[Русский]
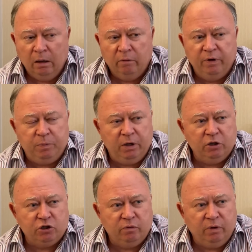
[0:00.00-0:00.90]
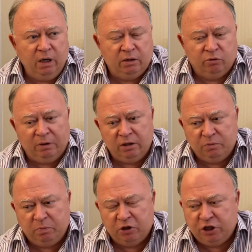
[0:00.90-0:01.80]
Вы переживаете,
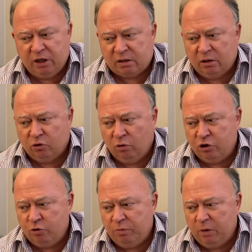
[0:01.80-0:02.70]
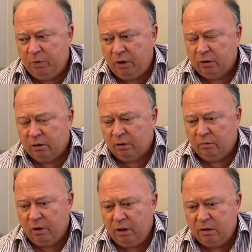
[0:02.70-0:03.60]
дайте честно, то, о чем не принято
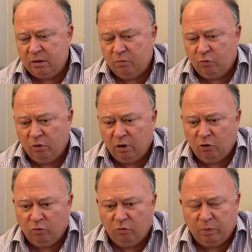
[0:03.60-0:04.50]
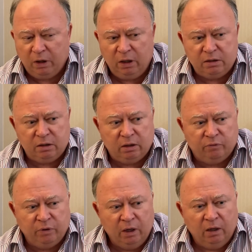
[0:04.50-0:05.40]
говорить, тем более у
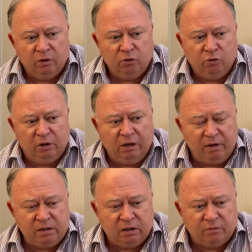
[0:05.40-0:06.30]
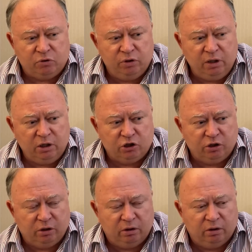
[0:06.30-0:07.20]
политиков, но для вас это все
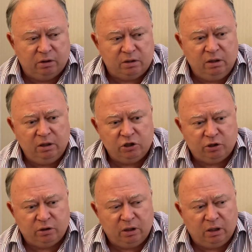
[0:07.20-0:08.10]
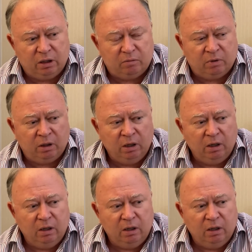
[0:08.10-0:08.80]
неожиданность или ожидаемое?